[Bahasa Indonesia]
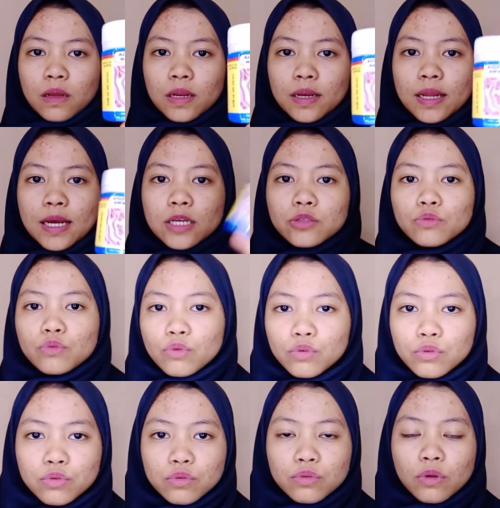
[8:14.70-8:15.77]
Nah,
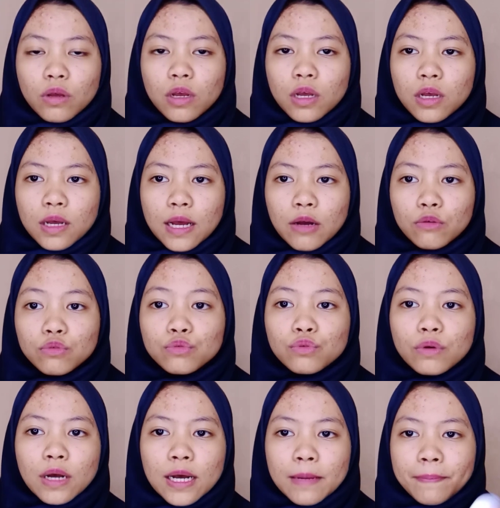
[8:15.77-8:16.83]
terus aku
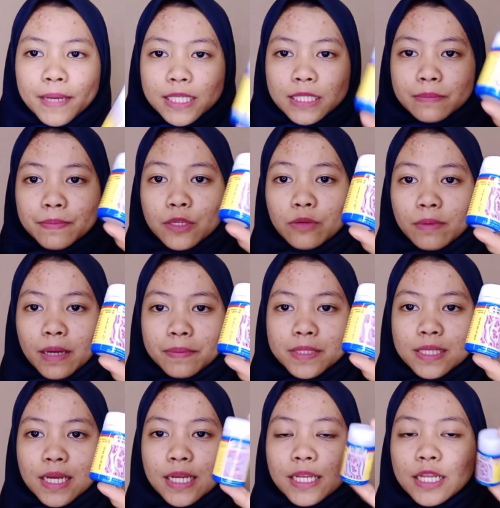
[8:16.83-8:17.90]
juga pas minum
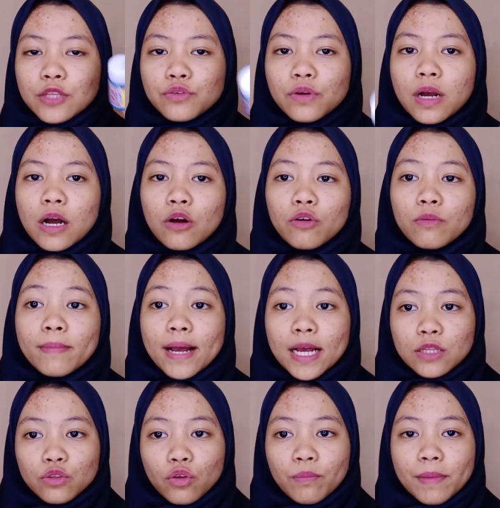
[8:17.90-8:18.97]
kapsida ini juga aku
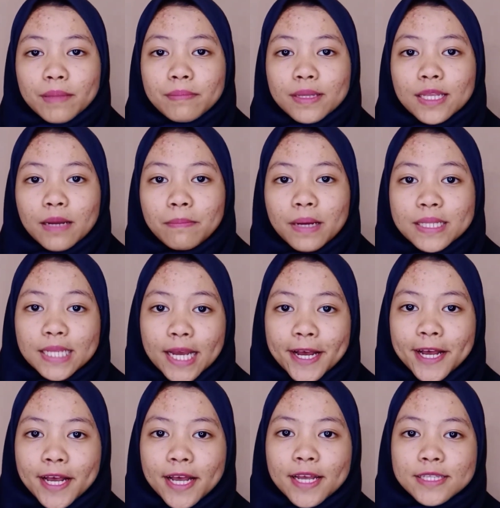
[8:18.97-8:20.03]
makan tomat banyak-banyak.
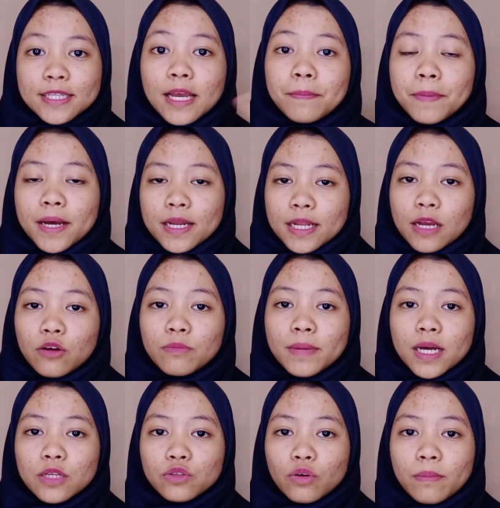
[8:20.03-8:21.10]
Tiap hari aku
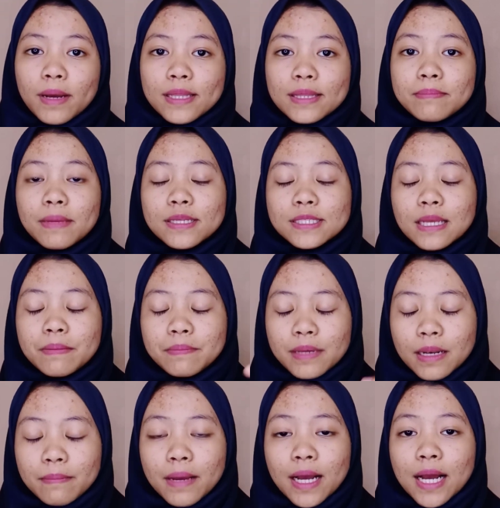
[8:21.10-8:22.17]
makan tomat
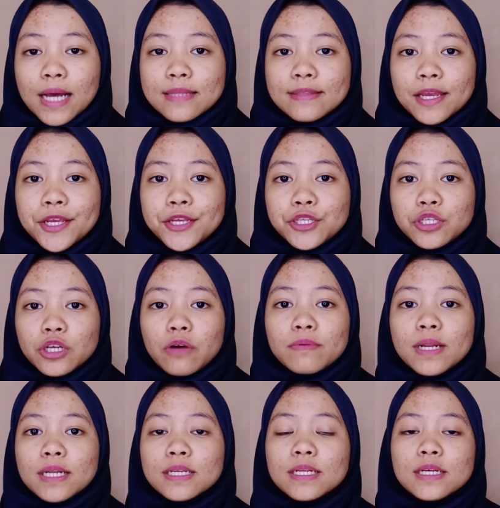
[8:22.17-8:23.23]
sambil makan teh hijau
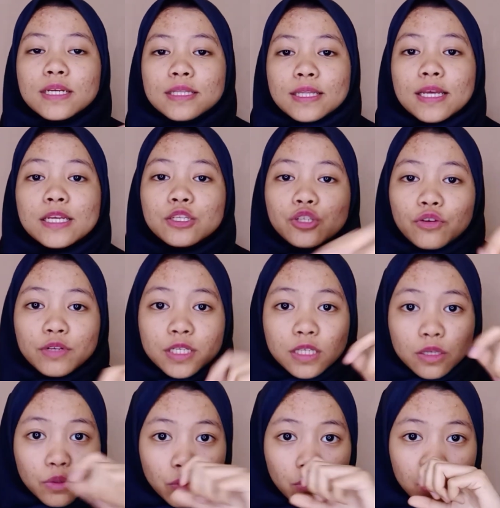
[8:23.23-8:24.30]
dan teh hijau
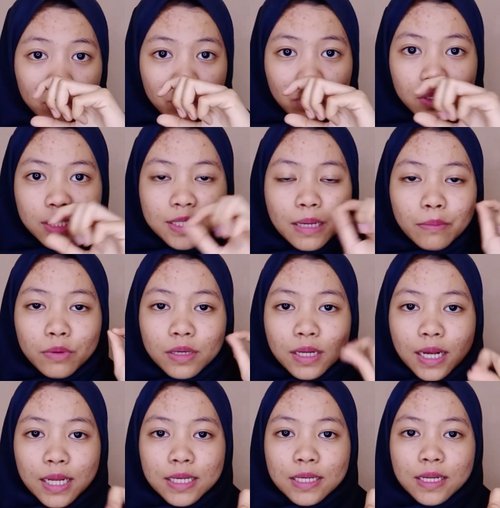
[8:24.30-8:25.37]
diseduh itu dicampur
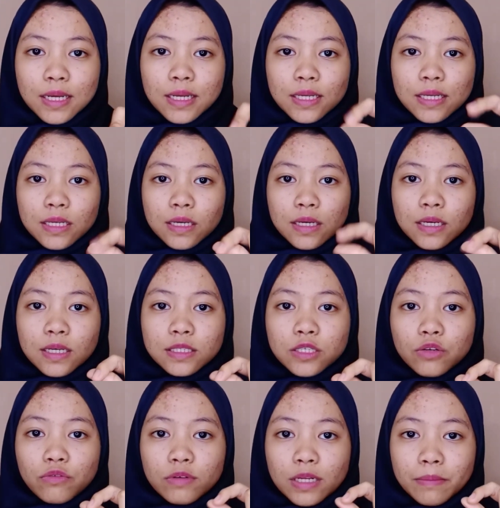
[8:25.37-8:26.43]
dengan uh,
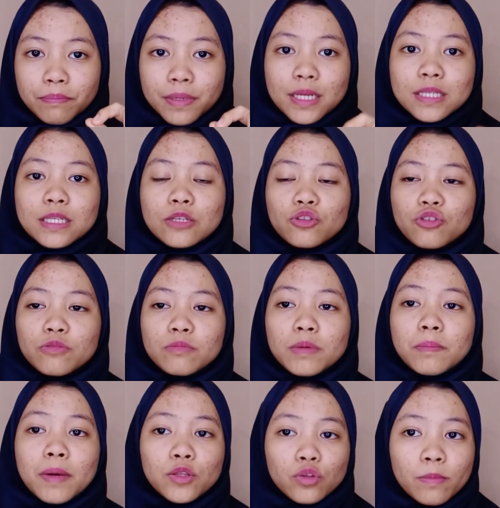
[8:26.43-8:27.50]
jeruk nipis itu
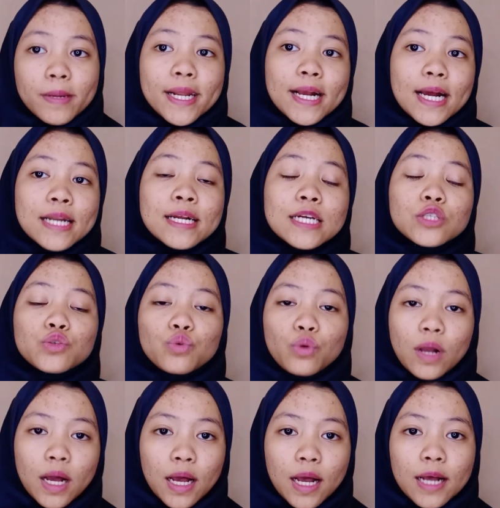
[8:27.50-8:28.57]
membantu meringankan
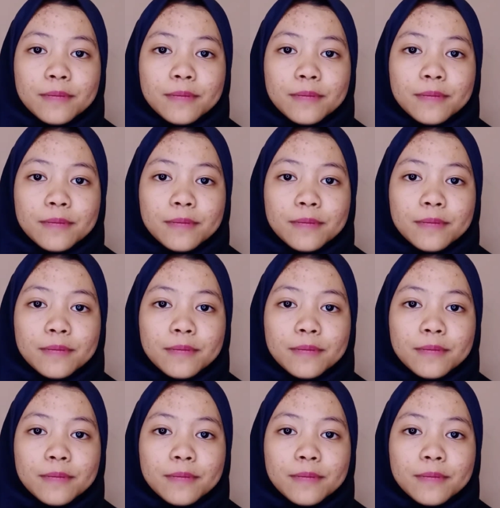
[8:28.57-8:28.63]
juga.